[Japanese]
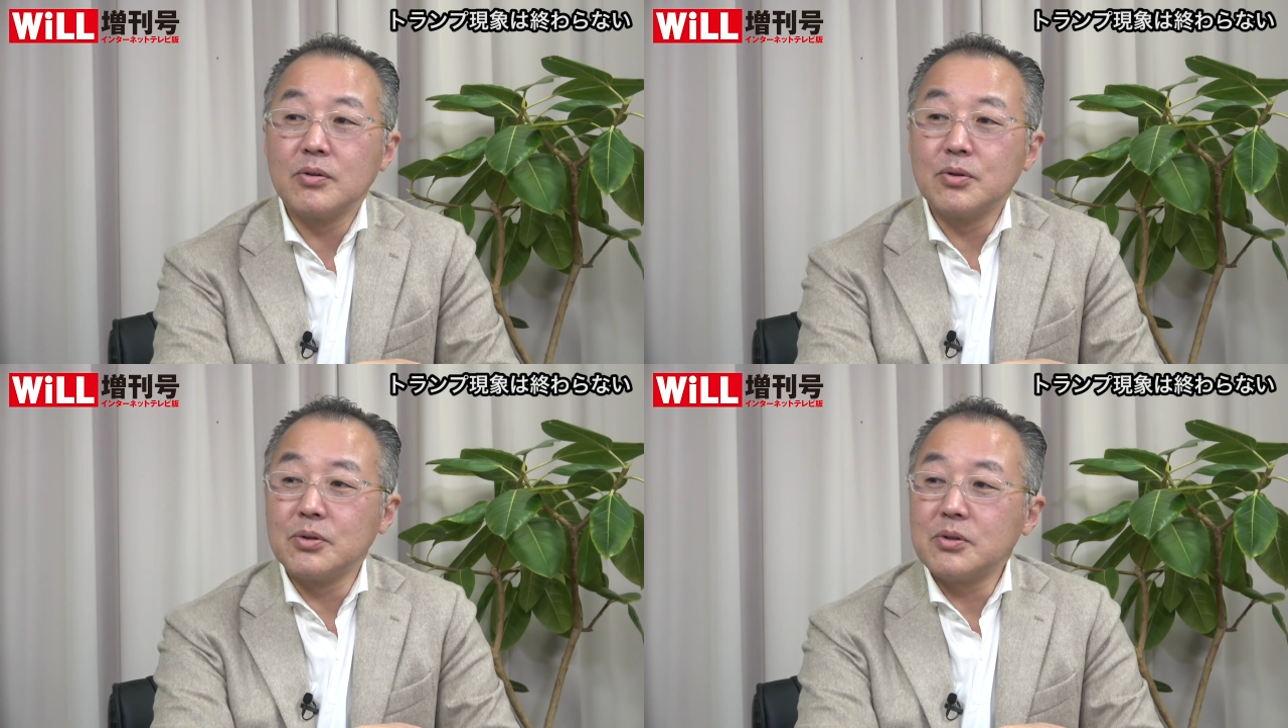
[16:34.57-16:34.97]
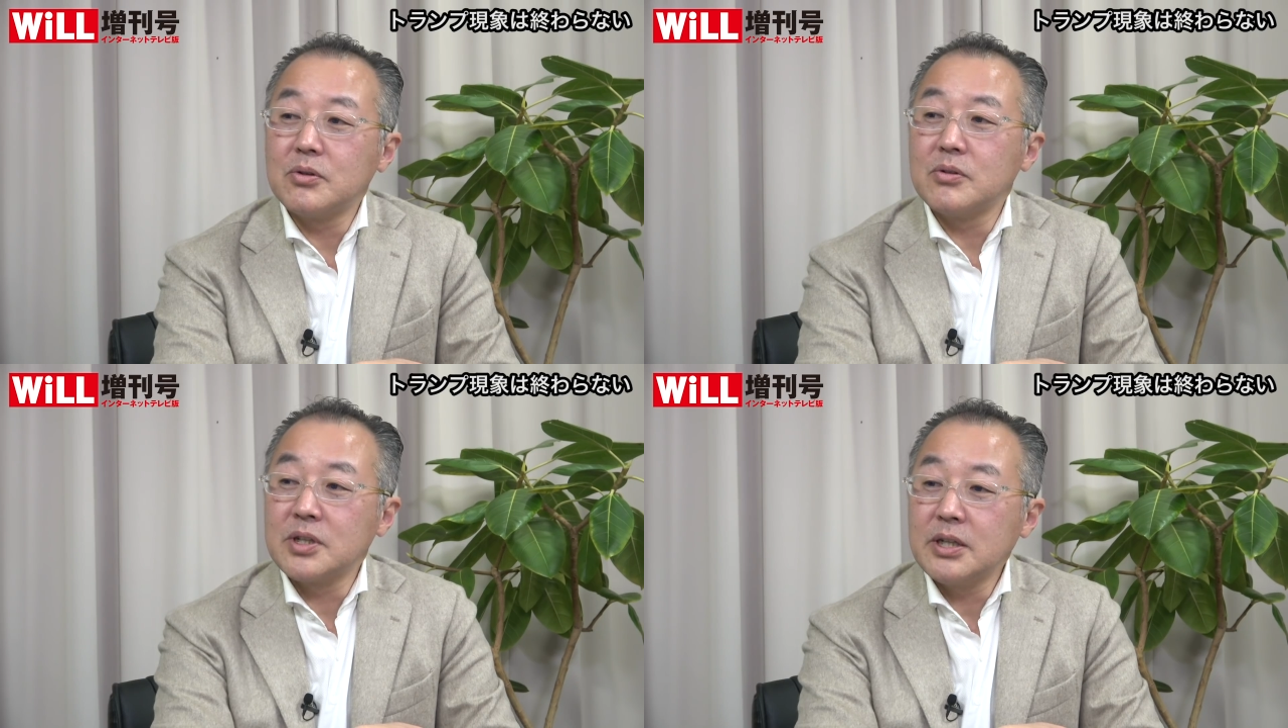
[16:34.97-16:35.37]
老
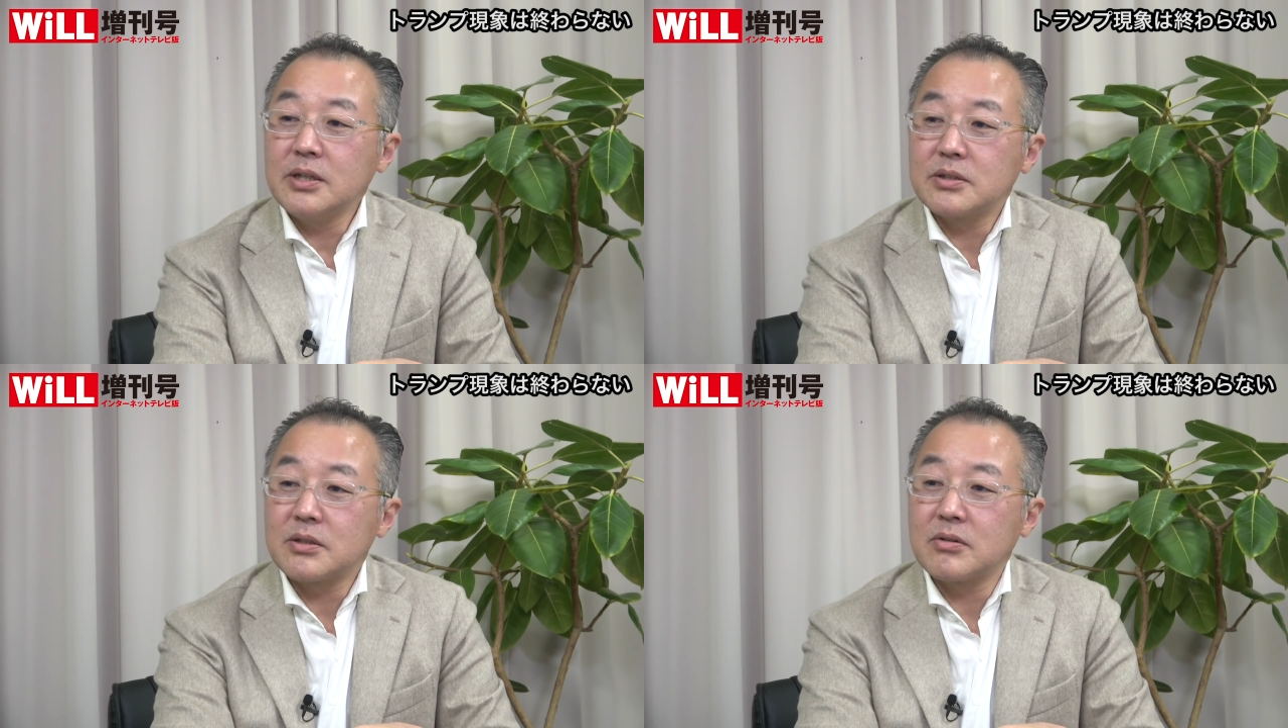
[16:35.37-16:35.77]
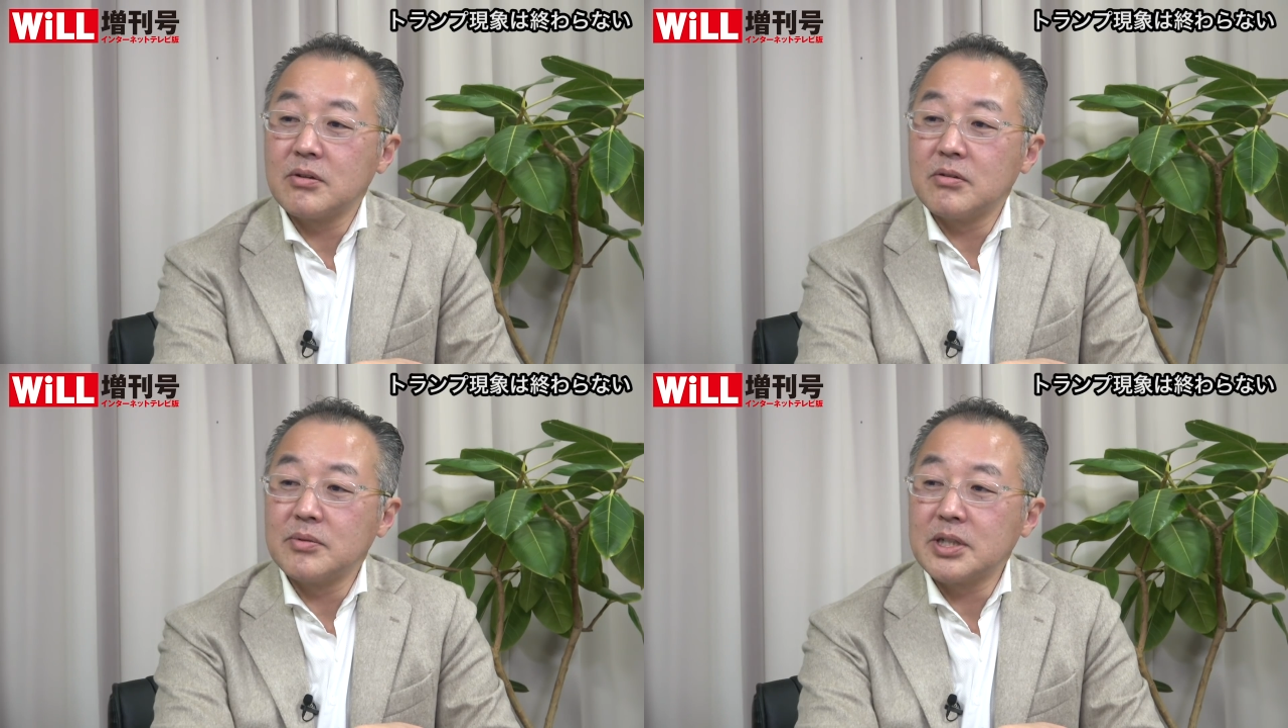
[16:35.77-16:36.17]
後をねそ
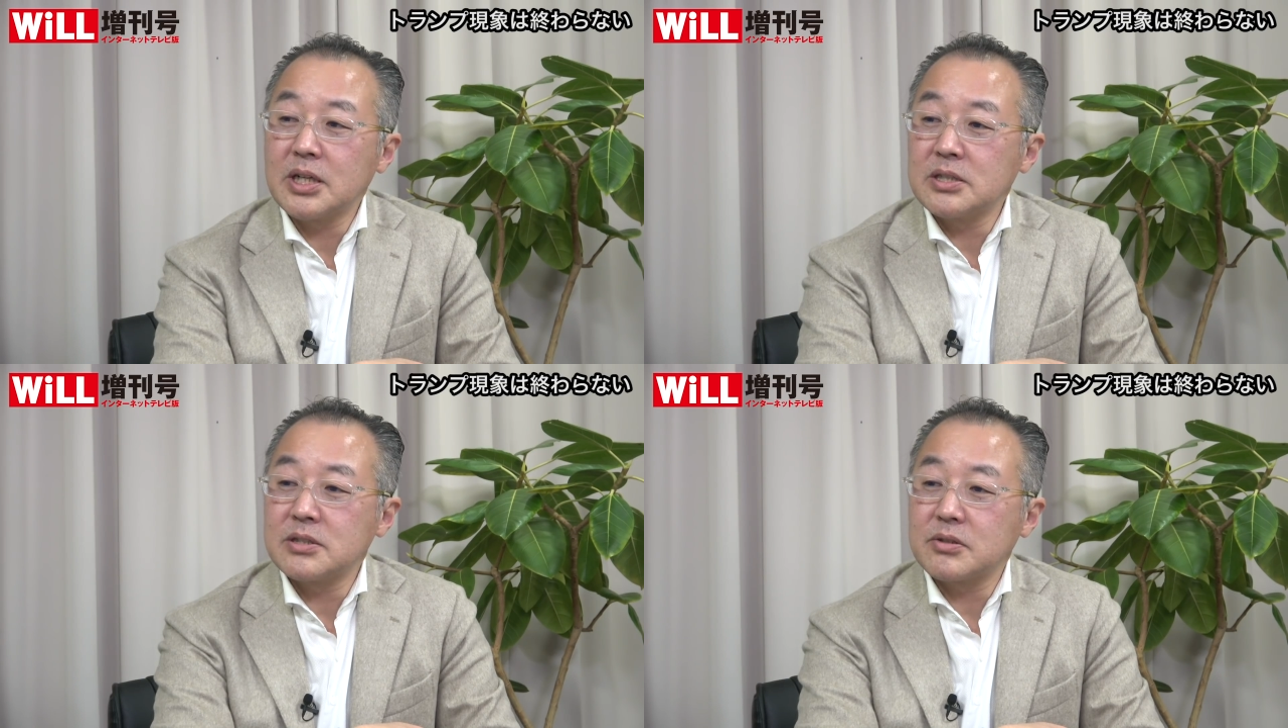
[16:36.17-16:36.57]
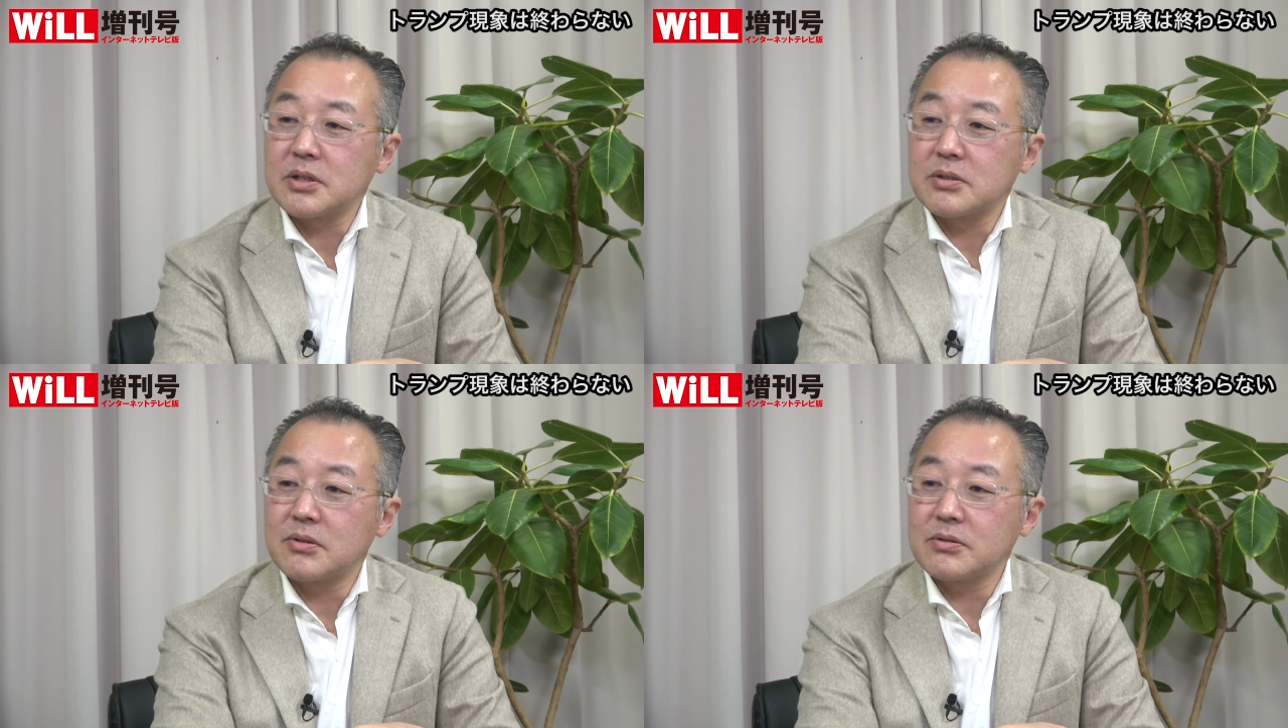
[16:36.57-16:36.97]
の民間人とし
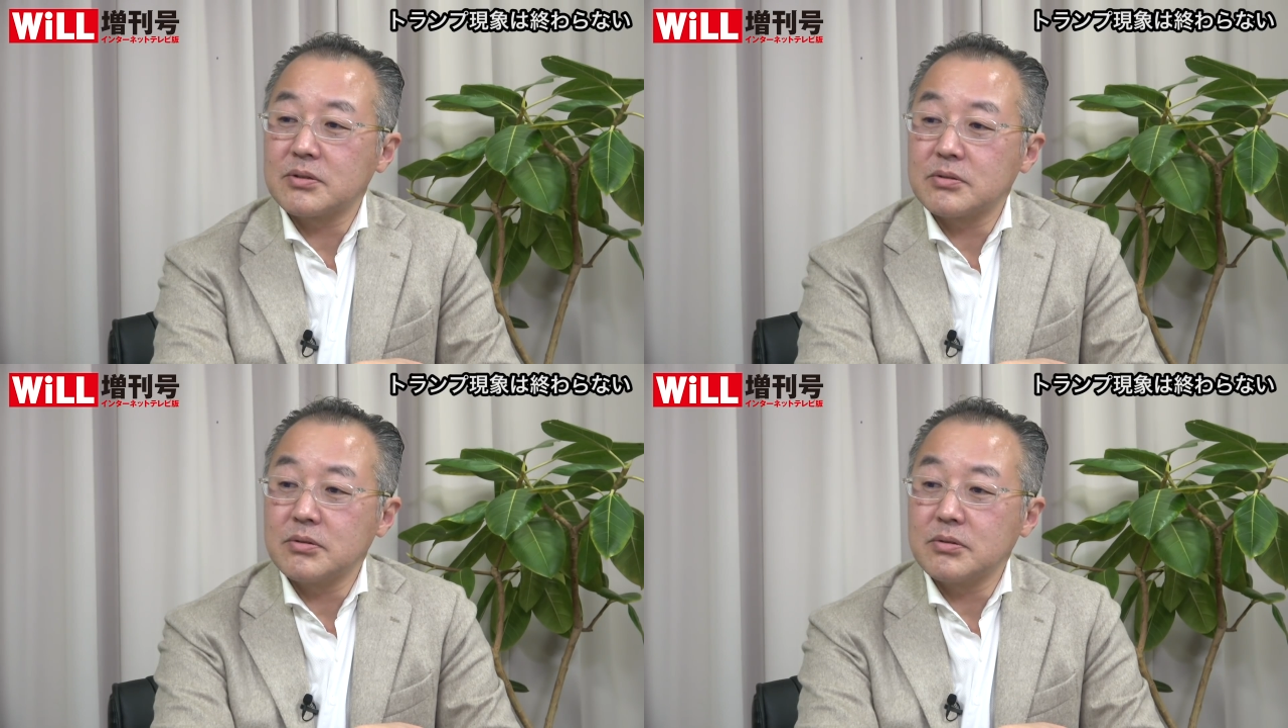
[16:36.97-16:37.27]
て過ごす